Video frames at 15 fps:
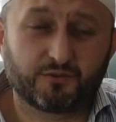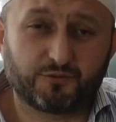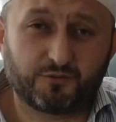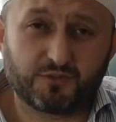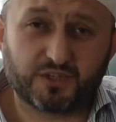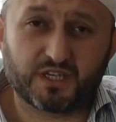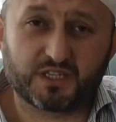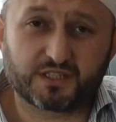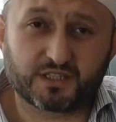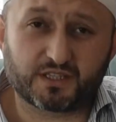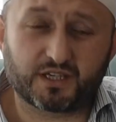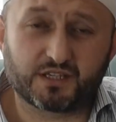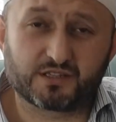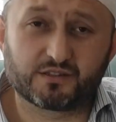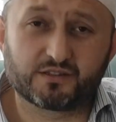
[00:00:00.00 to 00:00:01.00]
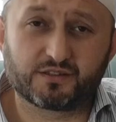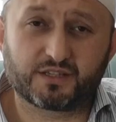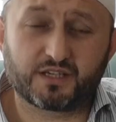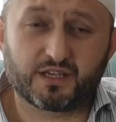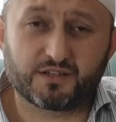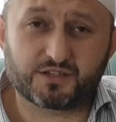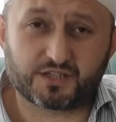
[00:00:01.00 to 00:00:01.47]
Dünyadan
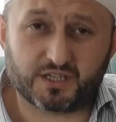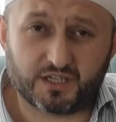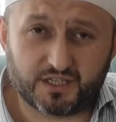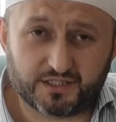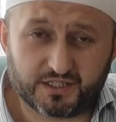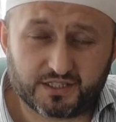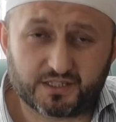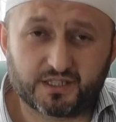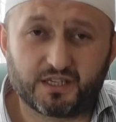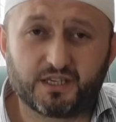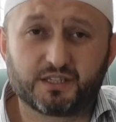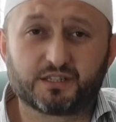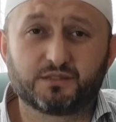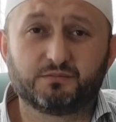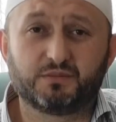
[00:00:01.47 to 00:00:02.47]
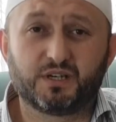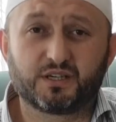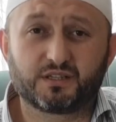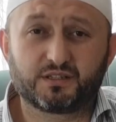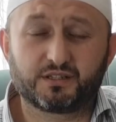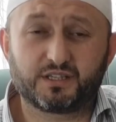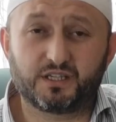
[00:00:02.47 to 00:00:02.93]
ayrılırken şehadetle
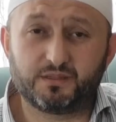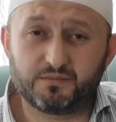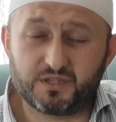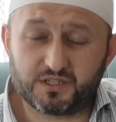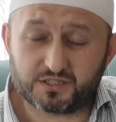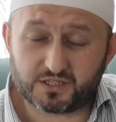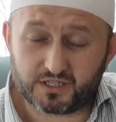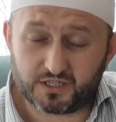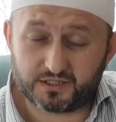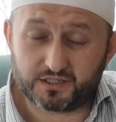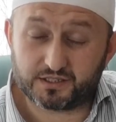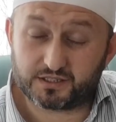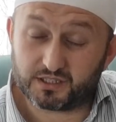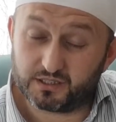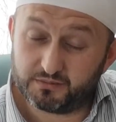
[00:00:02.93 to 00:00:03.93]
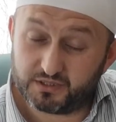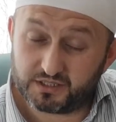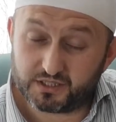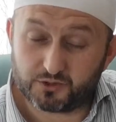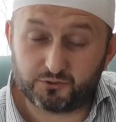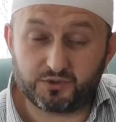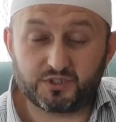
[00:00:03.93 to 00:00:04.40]
ayrılmak, kelime-i şehadet, kelime-i
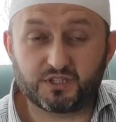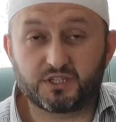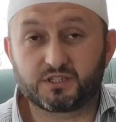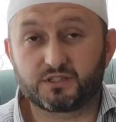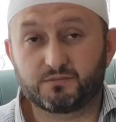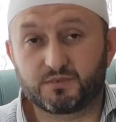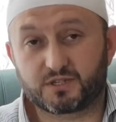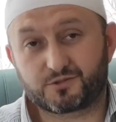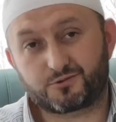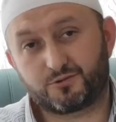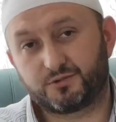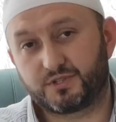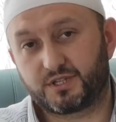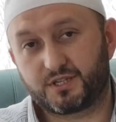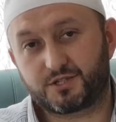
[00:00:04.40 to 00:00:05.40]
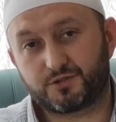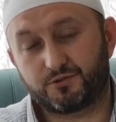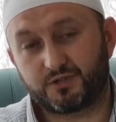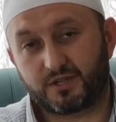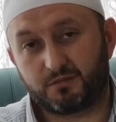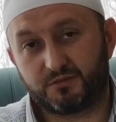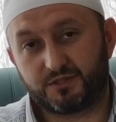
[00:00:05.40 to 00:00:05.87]
tevhid getirmek son derece
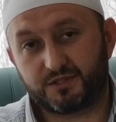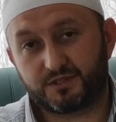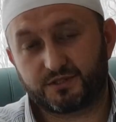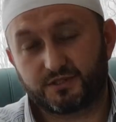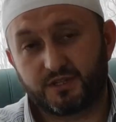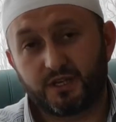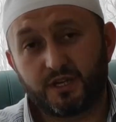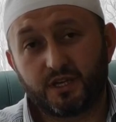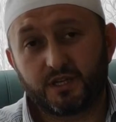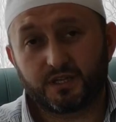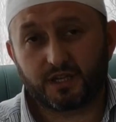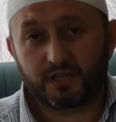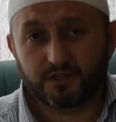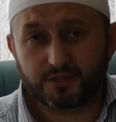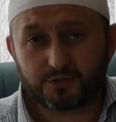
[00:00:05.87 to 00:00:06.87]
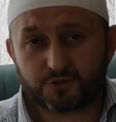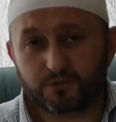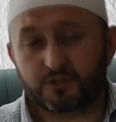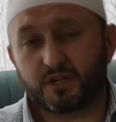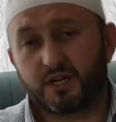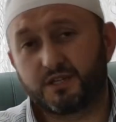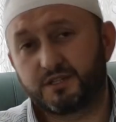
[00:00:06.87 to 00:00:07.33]
önemlidir. Yalnız
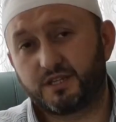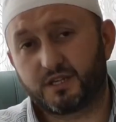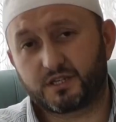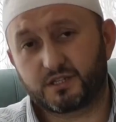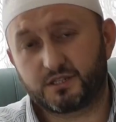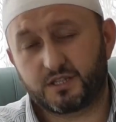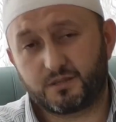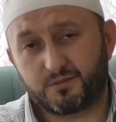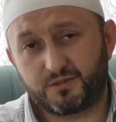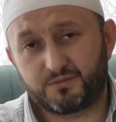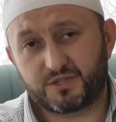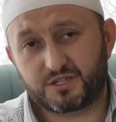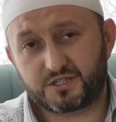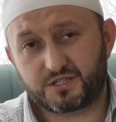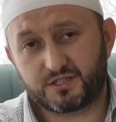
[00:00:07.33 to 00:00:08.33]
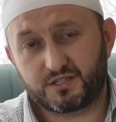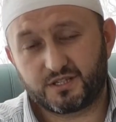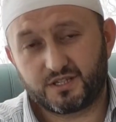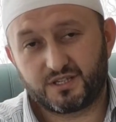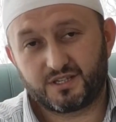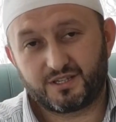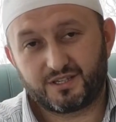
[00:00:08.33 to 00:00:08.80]
son anı yakalayabilmek için
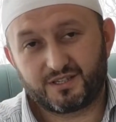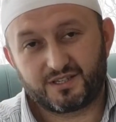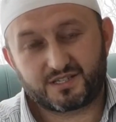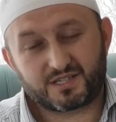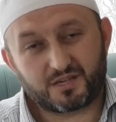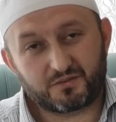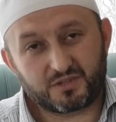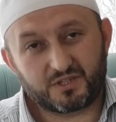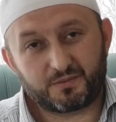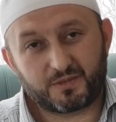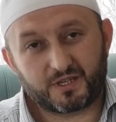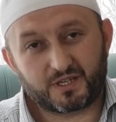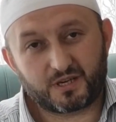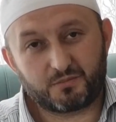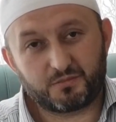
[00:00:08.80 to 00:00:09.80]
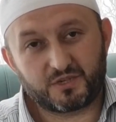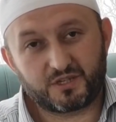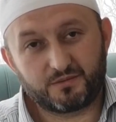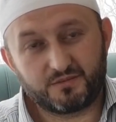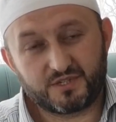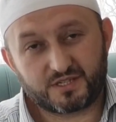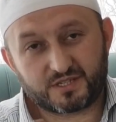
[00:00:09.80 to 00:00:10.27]
sevgili
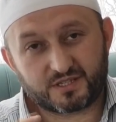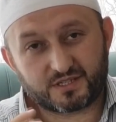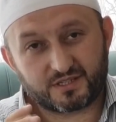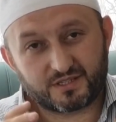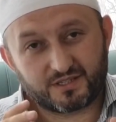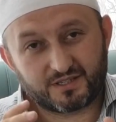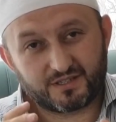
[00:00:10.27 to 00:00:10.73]
peygamberimiz